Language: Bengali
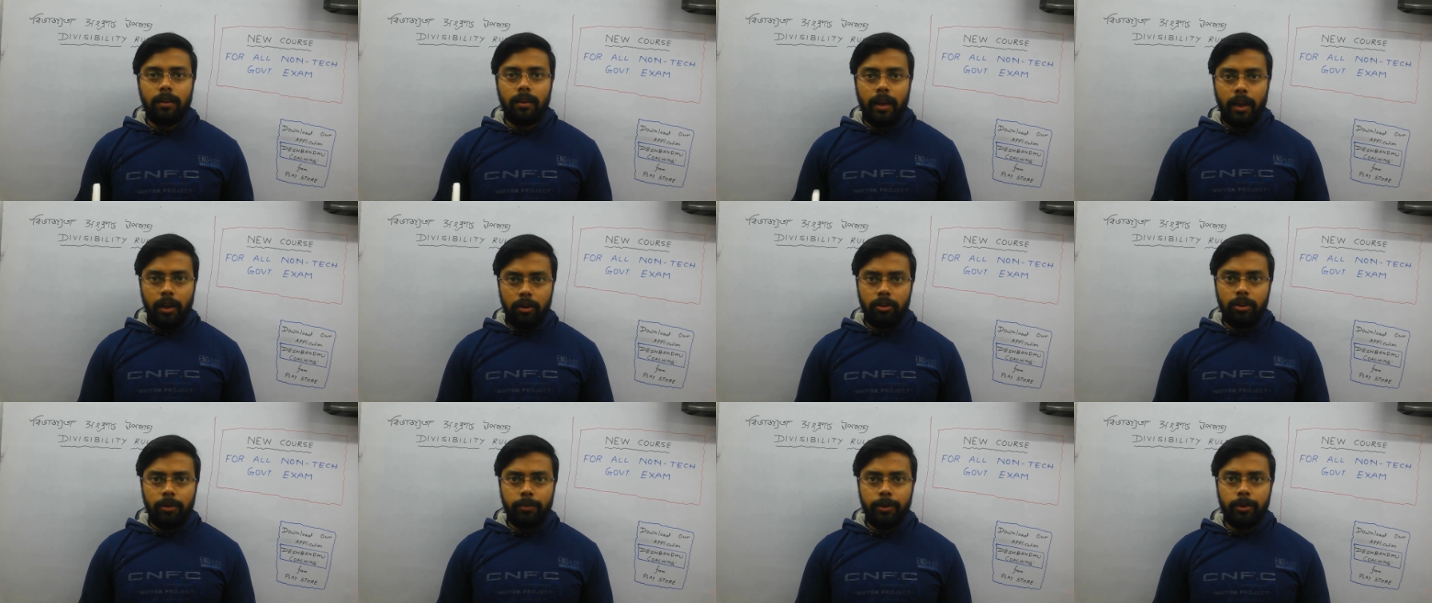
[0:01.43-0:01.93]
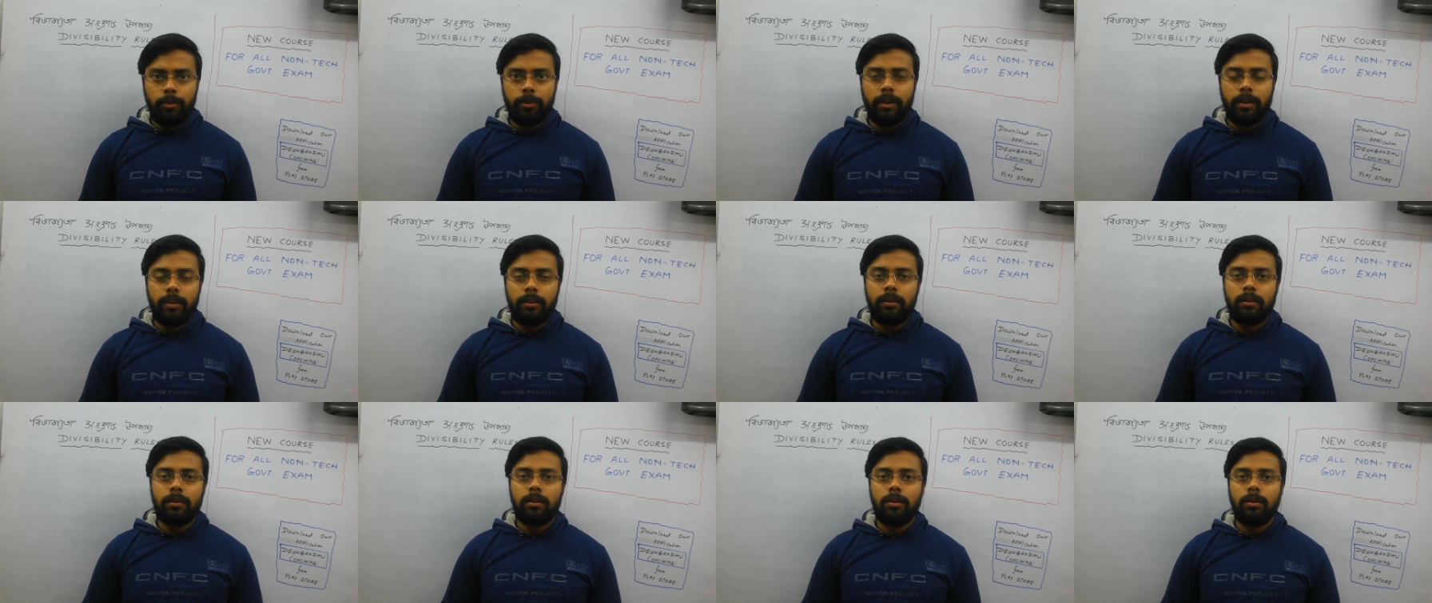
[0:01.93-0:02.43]
হ্যালো
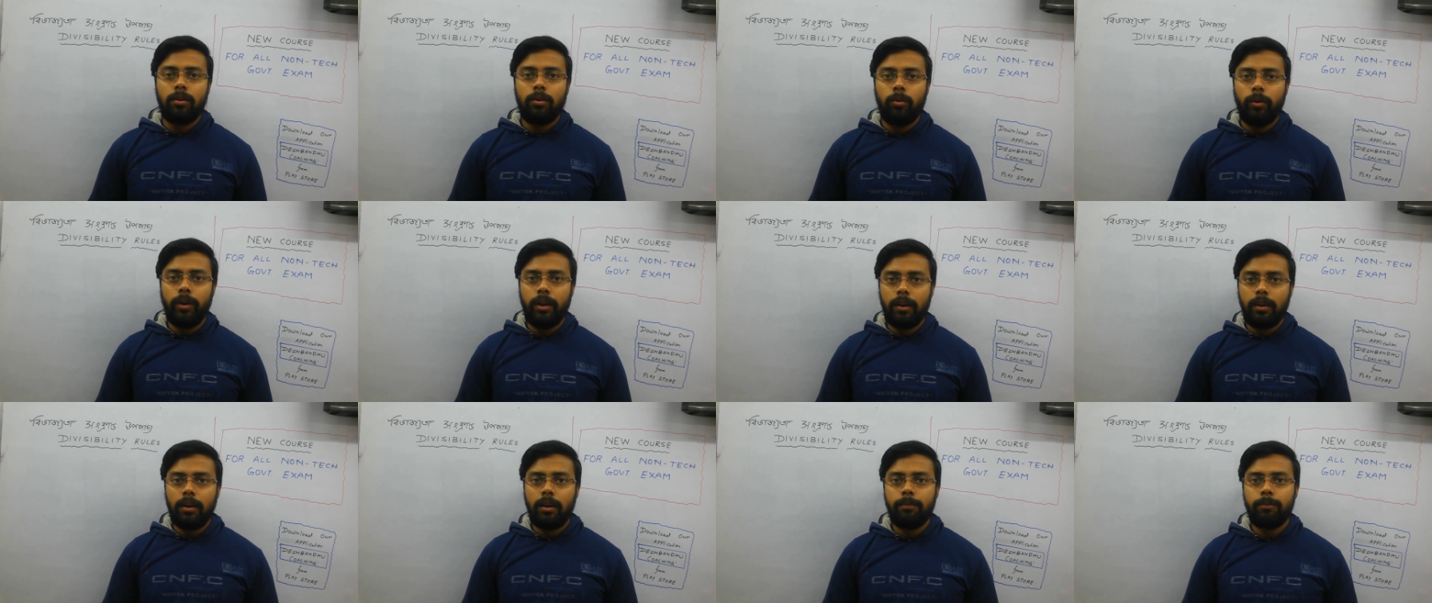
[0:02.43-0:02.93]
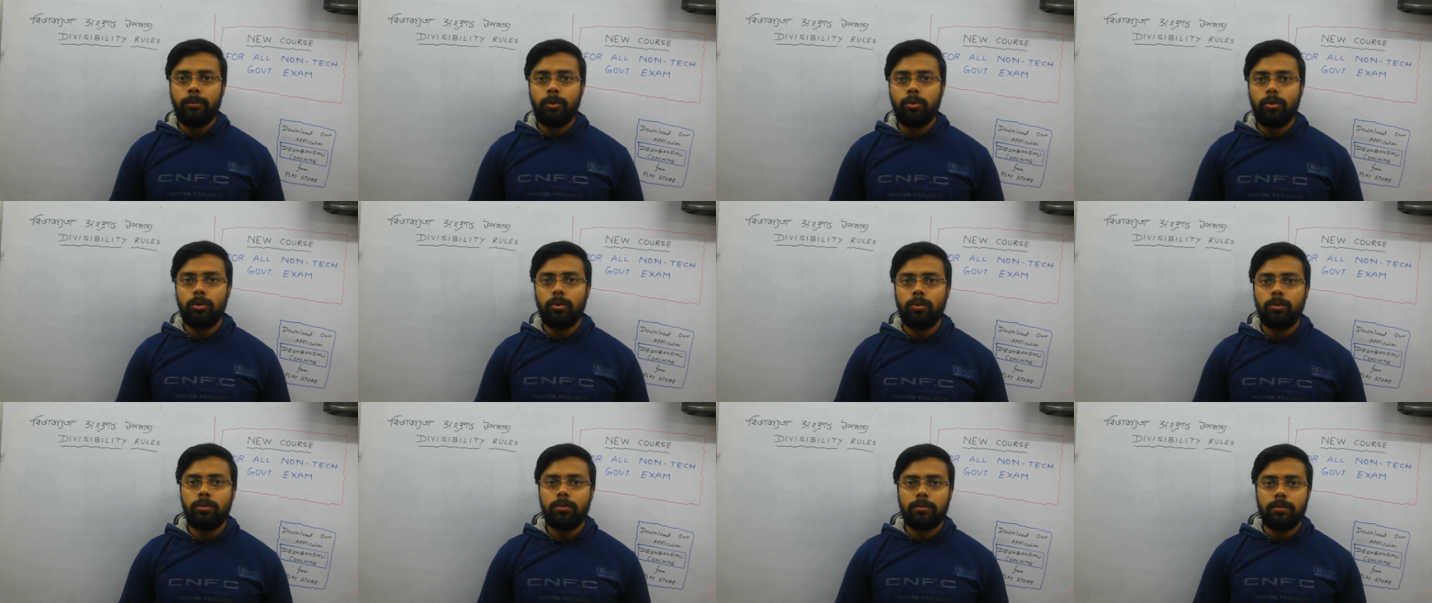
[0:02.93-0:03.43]
এভরিওয়ান ওয়েলকাম
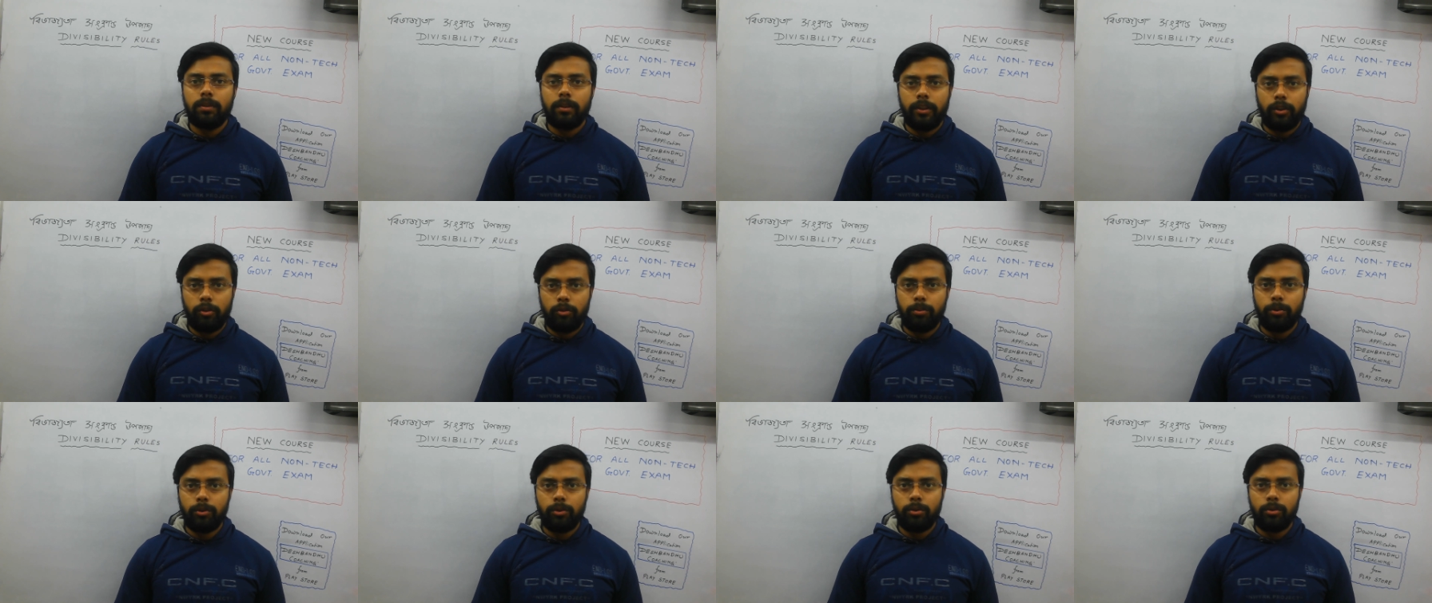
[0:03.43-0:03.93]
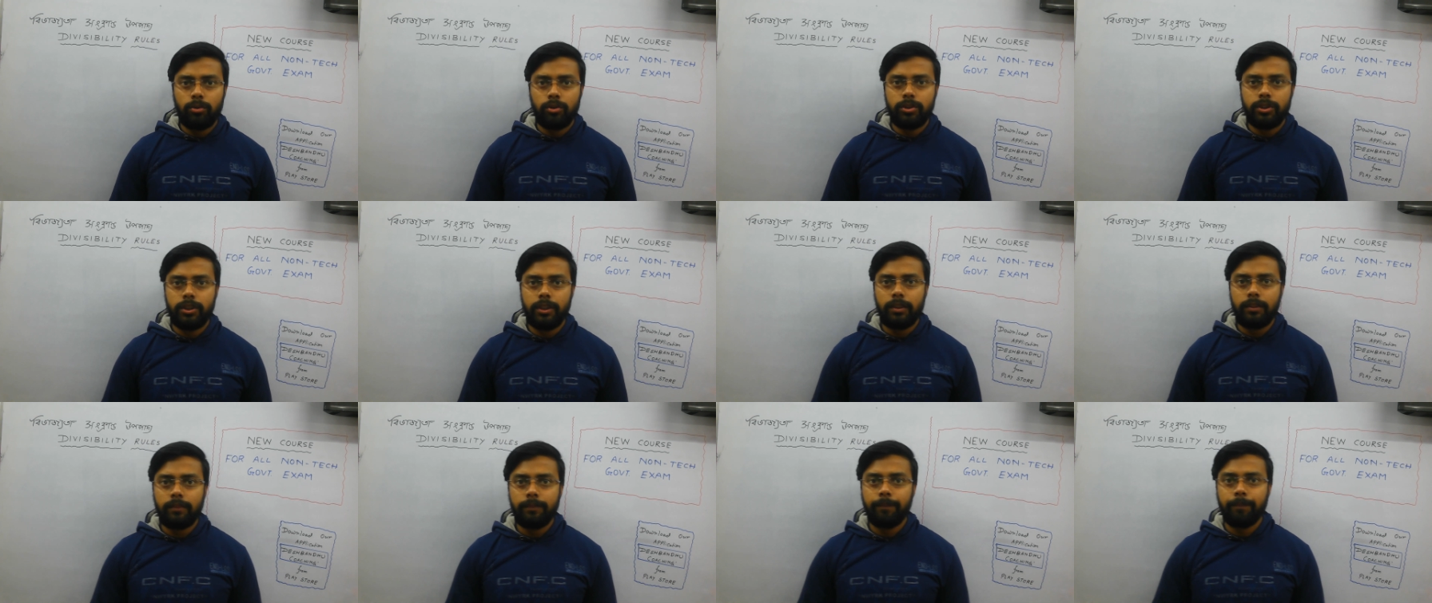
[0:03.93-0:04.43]
টু দেশবন্ধু
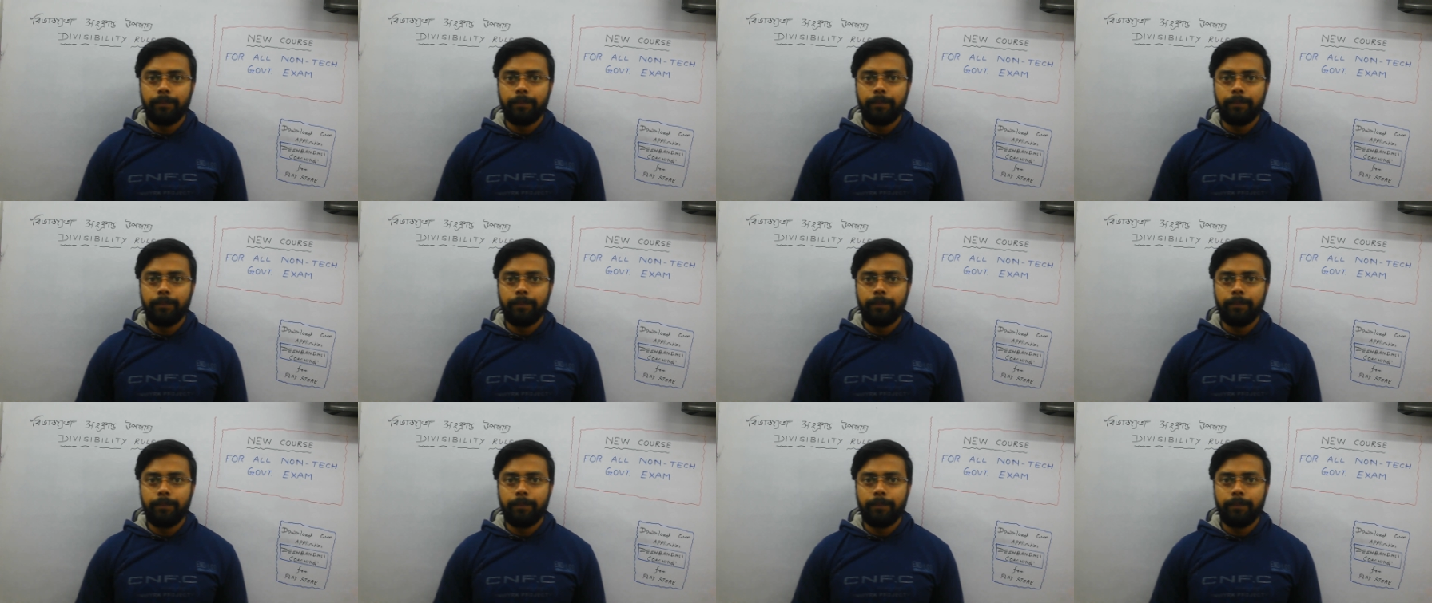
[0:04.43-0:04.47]
কোচিং